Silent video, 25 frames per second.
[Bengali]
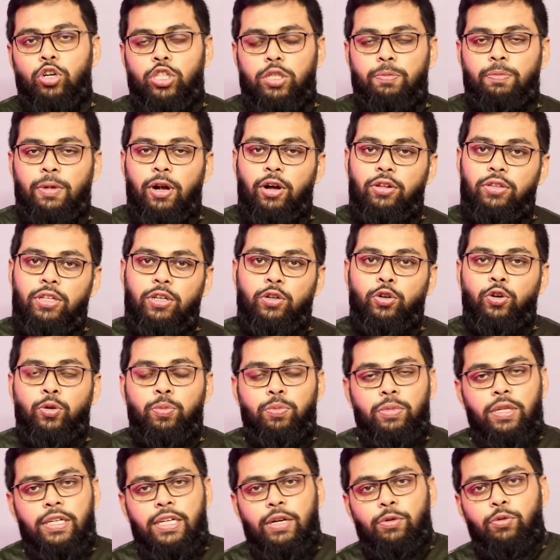দশ বারো দিন
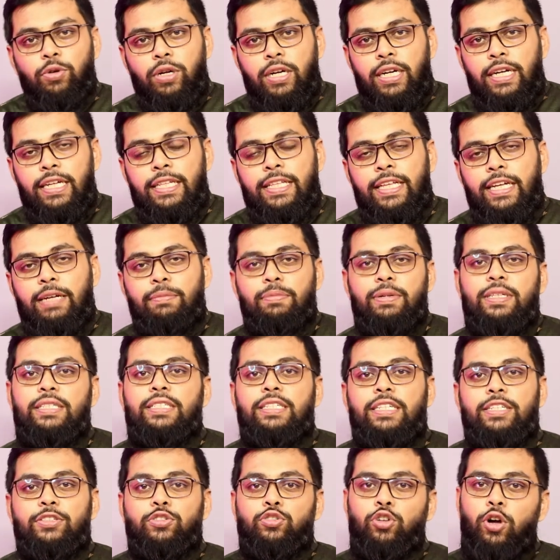ঘুম থেকে উঠলেই দেখবেন
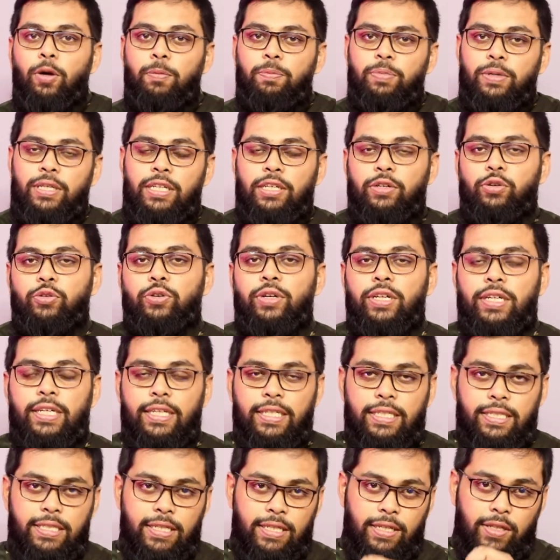যে সব ঠিক হয়ে
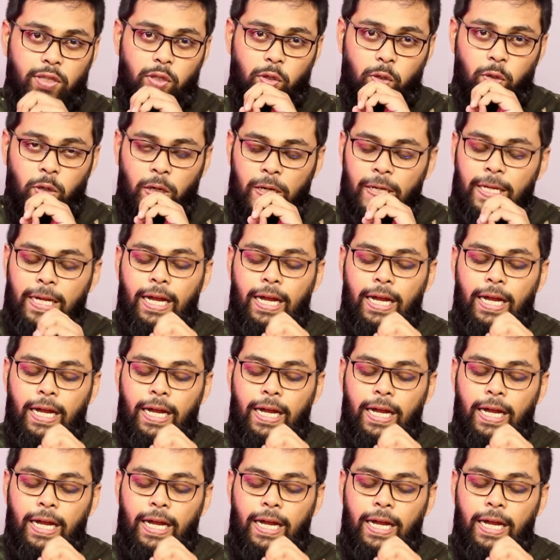গিয়েছে তো